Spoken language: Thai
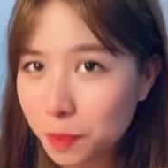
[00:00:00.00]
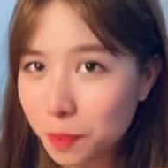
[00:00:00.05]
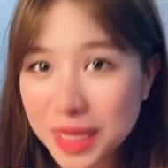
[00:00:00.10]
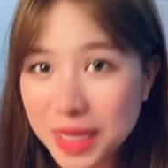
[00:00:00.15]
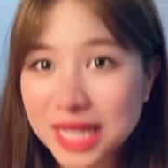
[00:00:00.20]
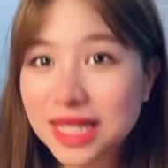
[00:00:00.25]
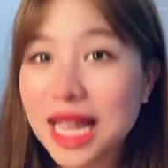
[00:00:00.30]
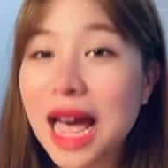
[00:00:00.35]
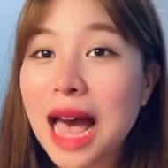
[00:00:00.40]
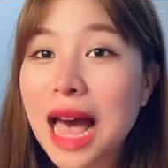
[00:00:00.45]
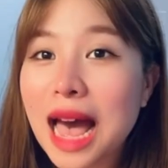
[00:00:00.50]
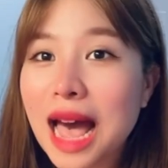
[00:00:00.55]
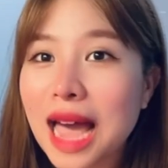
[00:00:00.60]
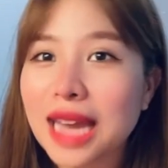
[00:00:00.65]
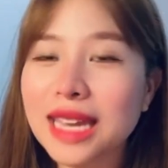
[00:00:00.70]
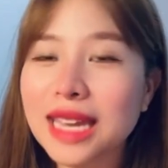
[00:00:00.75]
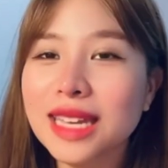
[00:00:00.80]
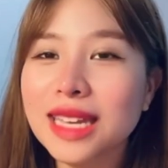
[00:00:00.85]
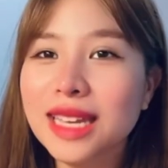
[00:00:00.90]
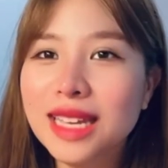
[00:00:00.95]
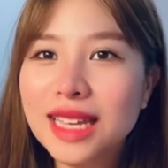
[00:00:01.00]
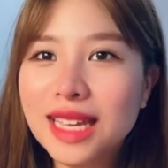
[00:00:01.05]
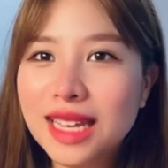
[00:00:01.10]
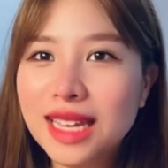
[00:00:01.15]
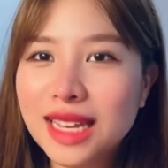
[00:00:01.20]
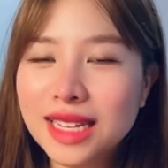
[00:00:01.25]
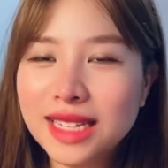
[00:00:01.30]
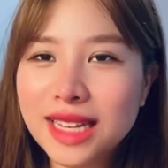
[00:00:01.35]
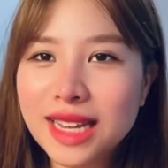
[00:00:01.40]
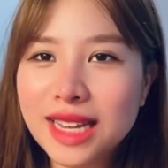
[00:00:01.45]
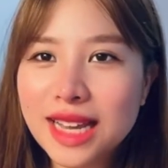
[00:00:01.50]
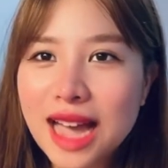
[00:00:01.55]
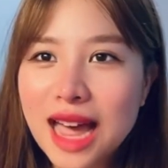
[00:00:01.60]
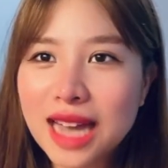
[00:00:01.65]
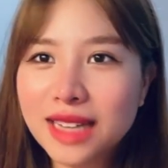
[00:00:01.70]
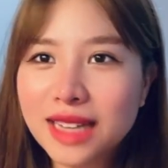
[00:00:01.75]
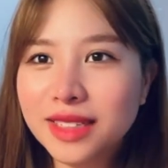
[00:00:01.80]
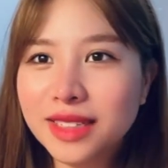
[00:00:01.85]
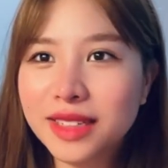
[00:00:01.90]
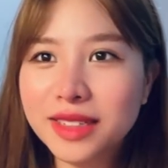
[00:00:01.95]
ปิดท้ายในกา
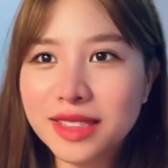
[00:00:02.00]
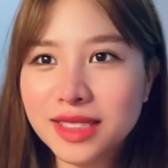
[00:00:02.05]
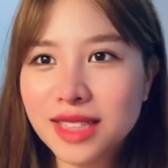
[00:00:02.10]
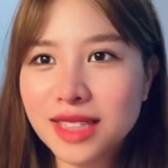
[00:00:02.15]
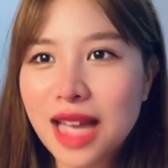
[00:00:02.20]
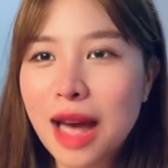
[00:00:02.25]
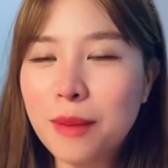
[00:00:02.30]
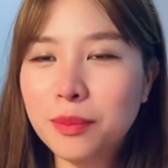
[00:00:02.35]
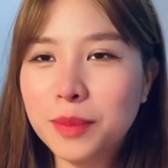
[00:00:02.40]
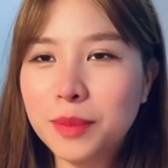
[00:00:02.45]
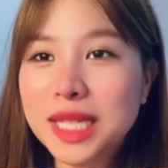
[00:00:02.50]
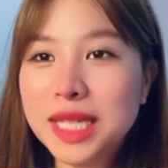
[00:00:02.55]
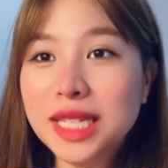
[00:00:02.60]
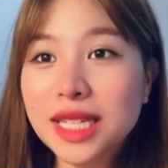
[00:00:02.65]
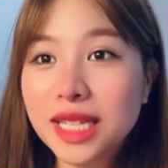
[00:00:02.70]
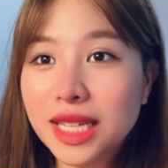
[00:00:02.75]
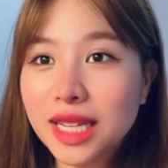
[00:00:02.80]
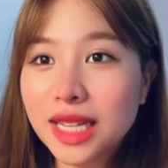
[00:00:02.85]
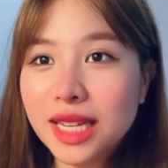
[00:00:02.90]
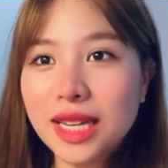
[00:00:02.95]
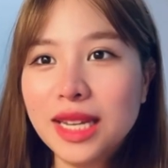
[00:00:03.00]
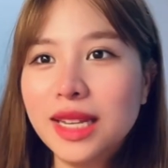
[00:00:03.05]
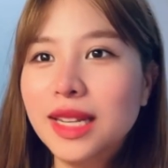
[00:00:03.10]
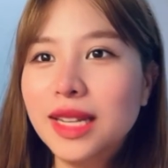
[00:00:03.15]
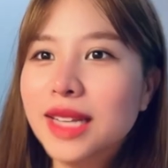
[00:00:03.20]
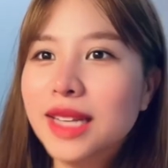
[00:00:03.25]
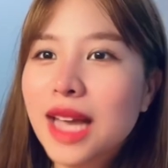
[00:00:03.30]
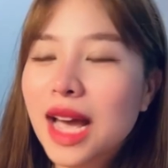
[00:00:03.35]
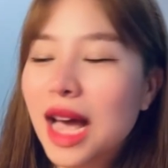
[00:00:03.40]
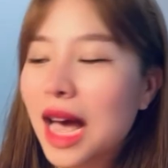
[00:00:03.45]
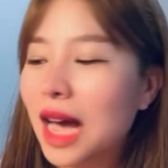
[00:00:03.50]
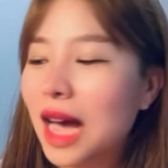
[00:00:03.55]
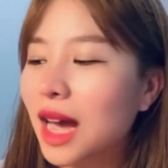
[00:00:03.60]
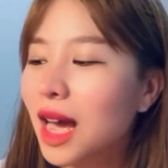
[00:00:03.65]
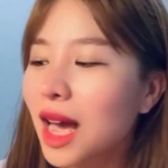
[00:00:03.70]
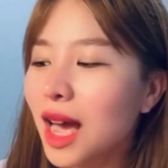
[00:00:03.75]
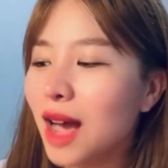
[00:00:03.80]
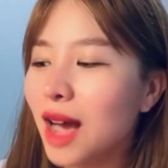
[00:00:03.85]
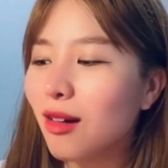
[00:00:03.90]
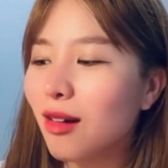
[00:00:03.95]
รเดินทำพิธีนะคะ
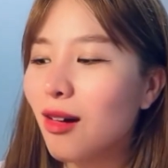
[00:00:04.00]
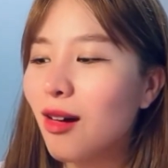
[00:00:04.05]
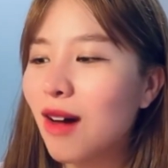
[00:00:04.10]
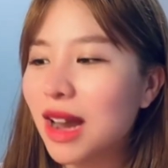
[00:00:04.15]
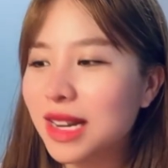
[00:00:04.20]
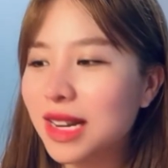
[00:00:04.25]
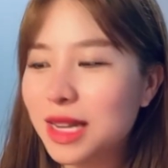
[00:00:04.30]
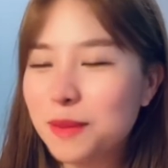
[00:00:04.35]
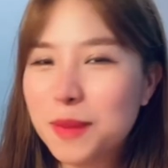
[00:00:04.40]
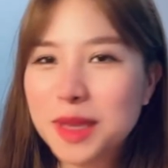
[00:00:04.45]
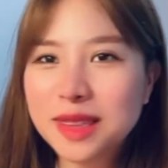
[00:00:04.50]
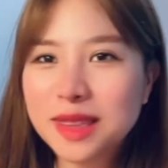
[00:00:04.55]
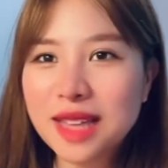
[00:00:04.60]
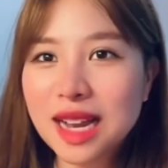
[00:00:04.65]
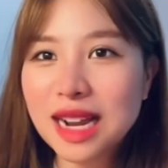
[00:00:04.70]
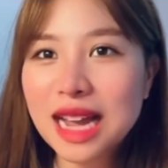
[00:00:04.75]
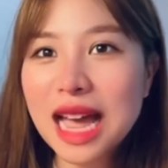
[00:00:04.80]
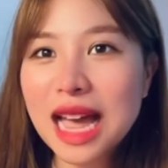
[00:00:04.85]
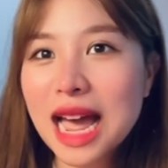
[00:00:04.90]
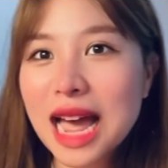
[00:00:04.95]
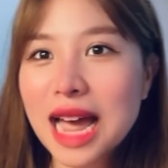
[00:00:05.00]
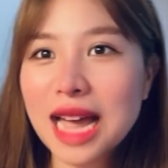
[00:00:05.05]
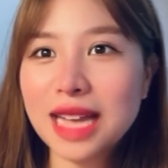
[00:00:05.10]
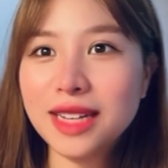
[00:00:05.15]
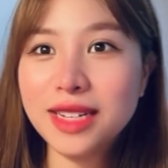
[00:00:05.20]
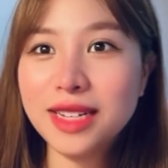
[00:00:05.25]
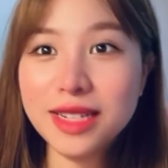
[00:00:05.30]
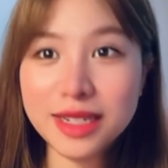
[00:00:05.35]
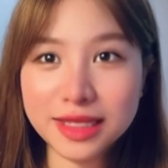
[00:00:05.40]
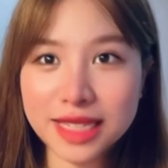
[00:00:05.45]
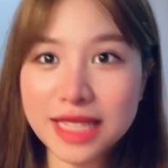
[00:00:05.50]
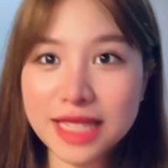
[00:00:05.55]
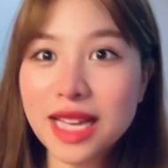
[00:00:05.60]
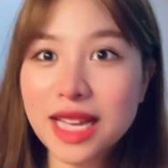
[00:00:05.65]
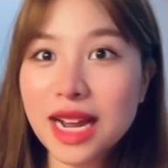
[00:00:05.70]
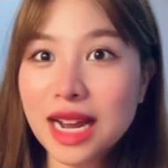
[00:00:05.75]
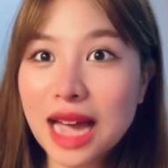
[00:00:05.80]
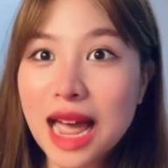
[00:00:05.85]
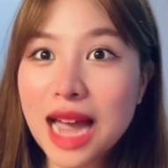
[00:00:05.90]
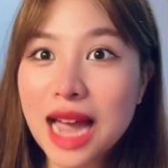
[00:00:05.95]
ก็อันนี้เป็นตะกร้าหนึ่งใน
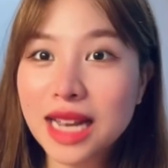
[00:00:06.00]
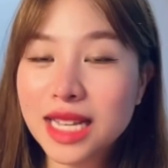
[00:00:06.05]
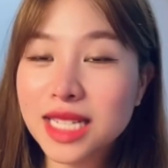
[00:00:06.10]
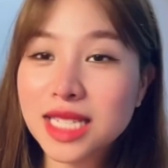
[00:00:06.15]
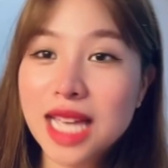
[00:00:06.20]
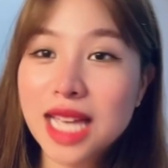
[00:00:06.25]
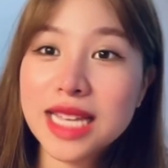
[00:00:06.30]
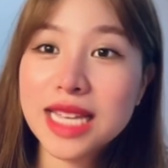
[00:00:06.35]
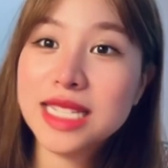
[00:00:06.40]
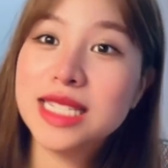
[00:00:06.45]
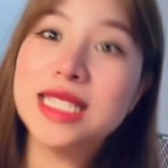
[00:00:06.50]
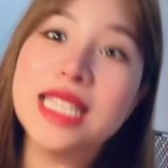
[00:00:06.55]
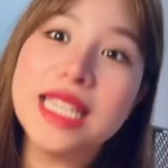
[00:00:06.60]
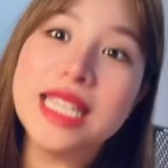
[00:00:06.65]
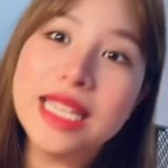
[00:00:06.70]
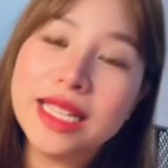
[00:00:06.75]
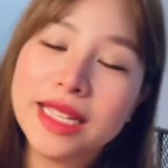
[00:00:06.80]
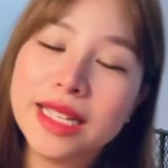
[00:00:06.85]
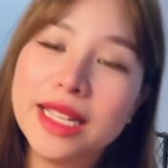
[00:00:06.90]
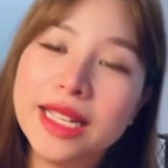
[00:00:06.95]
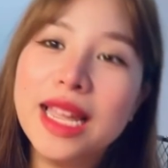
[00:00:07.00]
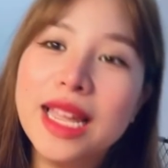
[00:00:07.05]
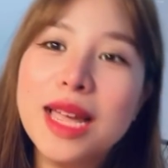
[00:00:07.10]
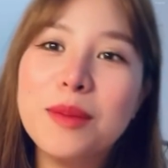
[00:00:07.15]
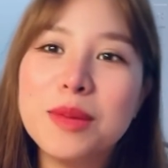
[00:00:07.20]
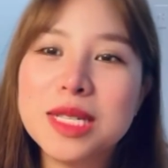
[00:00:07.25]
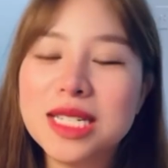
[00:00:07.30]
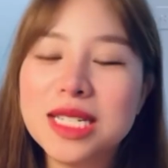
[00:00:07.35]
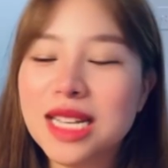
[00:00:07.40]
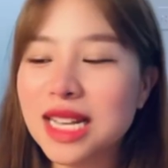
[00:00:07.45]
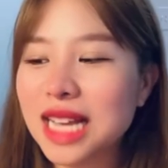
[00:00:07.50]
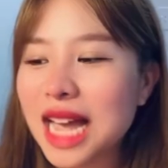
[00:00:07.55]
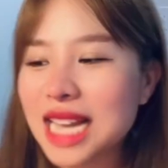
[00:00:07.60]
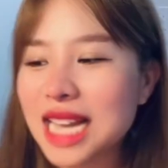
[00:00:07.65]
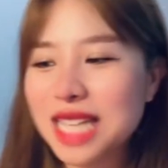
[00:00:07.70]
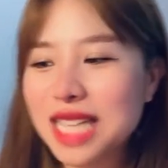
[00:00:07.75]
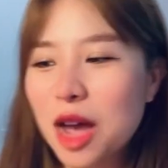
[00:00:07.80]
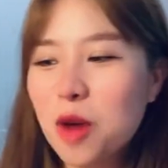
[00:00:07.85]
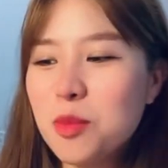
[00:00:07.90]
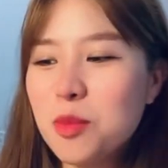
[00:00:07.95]
ตะกร้าที่ใช้จริง เพราะฉะนั้นไข่จะเอา